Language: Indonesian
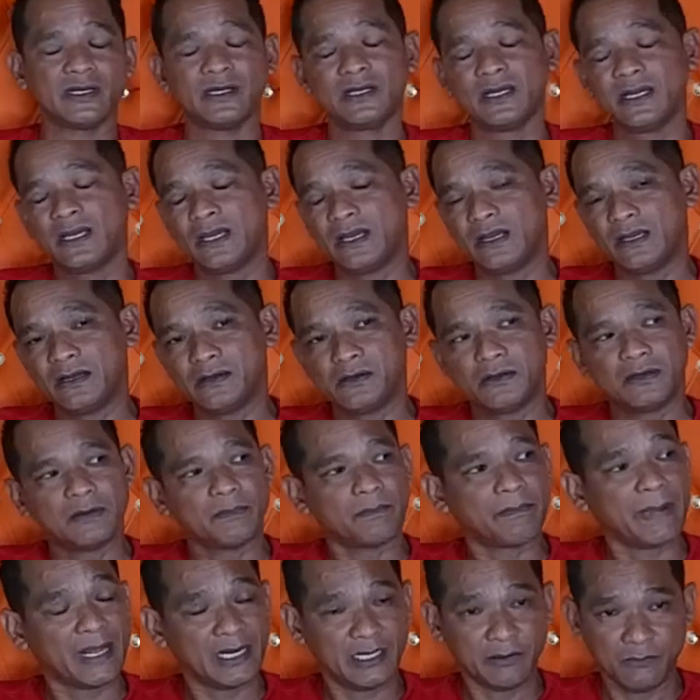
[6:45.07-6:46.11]
Paling murah ya kita.
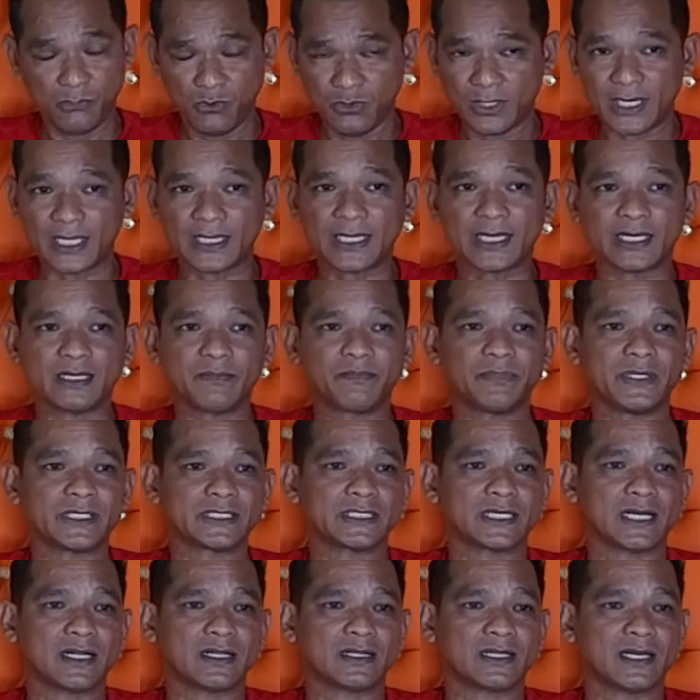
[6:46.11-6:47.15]
Paling ya. murah tarifnya
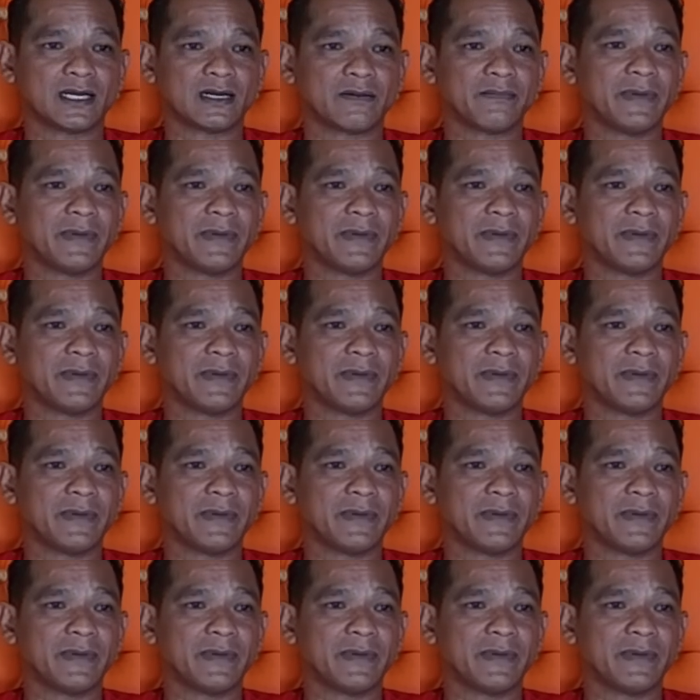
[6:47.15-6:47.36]
Sekaltara.